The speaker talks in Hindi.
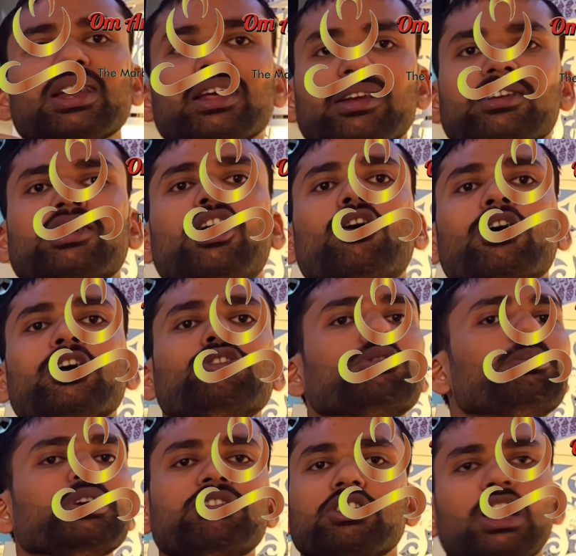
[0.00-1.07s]
लेने जाओगे तो
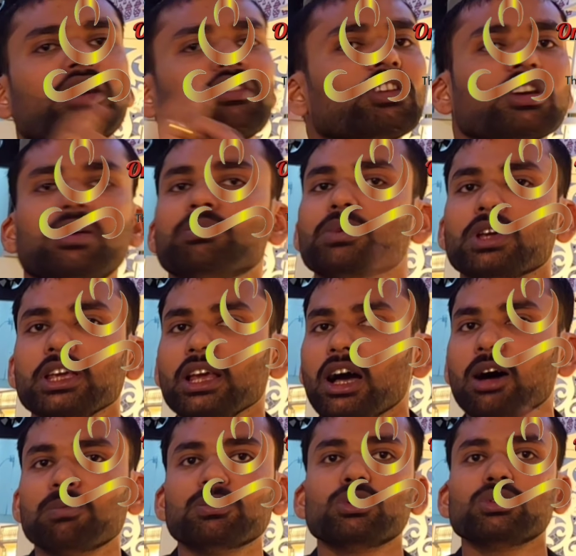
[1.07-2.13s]
बीस हजार से कम की
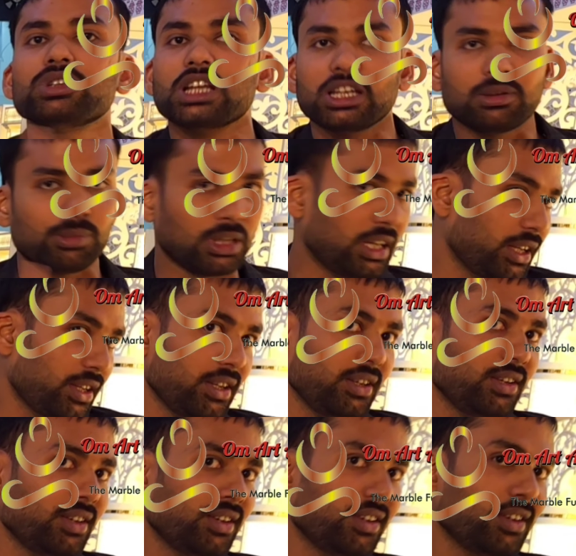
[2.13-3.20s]
आपको नहीं मिलेगी
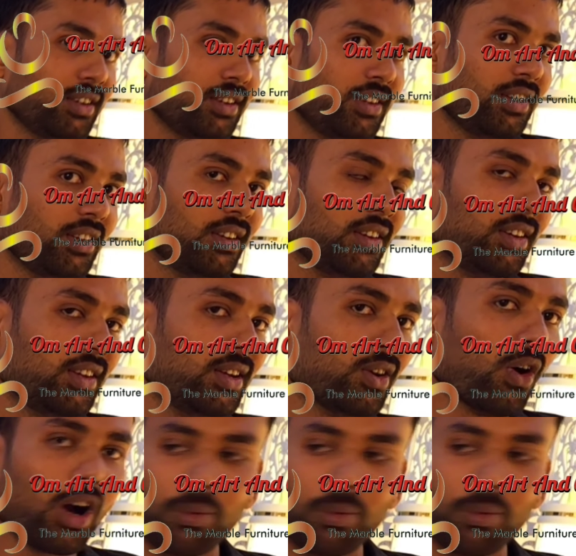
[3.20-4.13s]
और